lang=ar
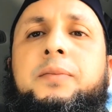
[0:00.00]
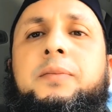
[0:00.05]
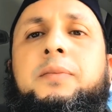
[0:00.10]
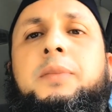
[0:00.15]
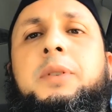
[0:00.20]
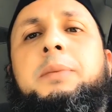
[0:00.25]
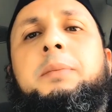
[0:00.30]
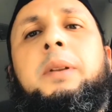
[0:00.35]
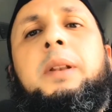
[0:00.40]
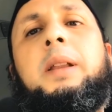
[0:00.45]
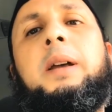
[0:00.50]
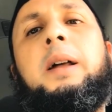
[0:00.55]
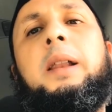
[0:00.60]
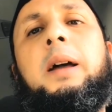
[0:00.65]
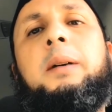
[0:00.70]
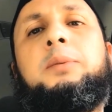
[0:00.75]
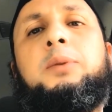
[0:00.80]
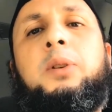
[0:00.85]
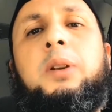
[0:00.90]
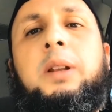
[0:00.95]
بسم الله
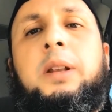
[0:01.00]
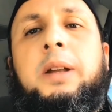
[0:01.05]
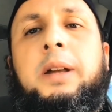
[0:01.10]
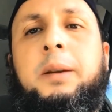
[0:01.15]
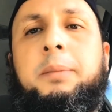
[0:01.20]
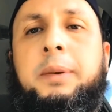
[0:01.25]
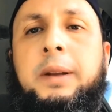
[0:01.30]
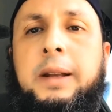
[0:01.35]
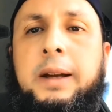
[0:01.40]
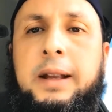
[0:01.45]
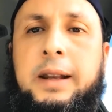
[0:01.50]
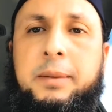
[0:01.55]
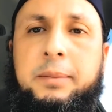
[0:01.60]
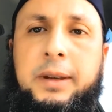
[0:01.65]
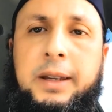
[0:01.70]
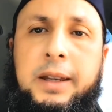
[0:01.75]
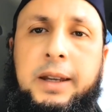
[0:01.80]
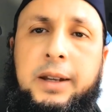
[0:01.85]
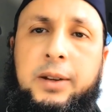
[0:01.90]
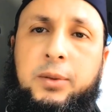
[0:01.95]
الحمد لله رب
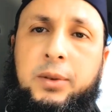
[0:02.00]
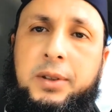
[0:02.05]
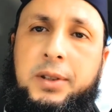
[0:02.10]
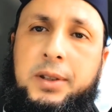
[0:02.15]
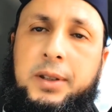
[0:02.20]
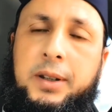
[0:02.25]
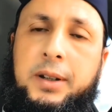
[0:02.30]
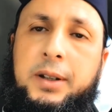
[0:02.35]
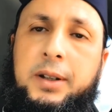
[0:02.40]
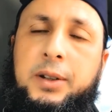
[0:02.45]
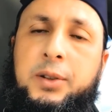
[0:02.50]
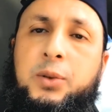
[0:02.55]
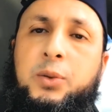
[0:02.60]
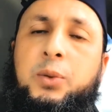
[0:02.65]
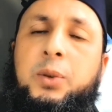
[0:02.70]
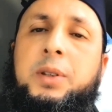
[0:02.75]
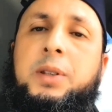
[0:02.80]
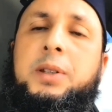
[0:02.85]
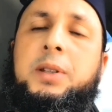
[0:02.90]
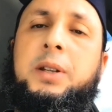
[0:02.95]
العالمين والصلاة
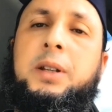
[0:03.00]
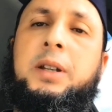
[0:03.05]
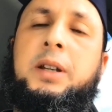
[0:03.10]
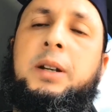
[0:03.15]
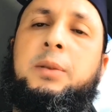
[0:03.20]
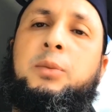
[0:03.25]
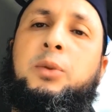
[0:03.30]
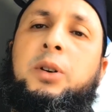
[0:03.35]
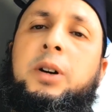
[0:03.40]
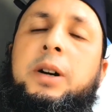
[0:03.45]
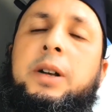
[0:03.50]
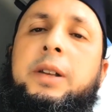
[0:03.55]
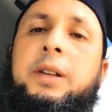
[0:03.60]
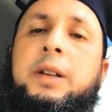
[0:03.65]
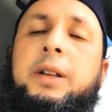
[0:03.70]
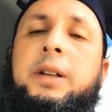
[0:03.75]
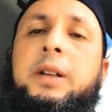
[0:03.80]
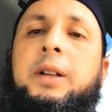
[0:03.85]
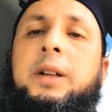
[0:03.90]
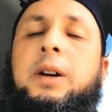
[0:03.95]
والسلام
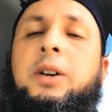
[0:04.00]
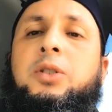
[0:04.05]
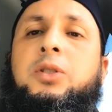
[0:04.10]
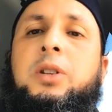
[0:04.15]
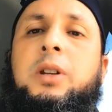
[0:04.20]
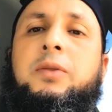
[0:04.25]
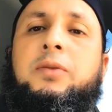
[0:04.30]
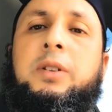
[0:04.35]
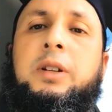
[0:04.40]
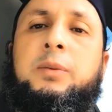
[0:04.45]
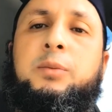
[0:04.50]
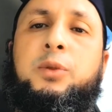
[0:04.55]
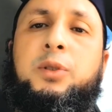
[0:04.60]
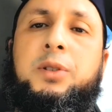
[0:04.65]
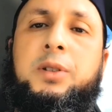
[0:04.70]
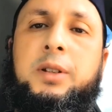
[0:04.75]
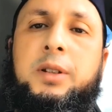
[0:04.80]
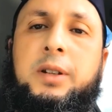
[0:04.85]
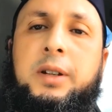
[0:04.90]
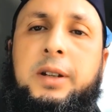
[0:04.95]
على أشرف
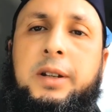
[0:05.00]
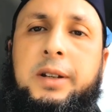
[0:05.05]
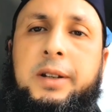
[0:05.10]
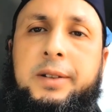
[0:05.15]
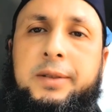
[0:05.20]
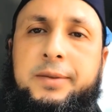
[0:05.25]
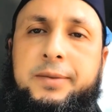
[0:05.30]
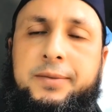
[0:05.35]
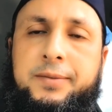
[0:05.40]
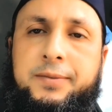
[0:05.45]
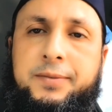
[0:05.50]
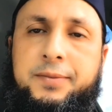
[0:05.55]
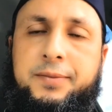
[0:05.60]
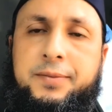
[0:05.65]
المرسلين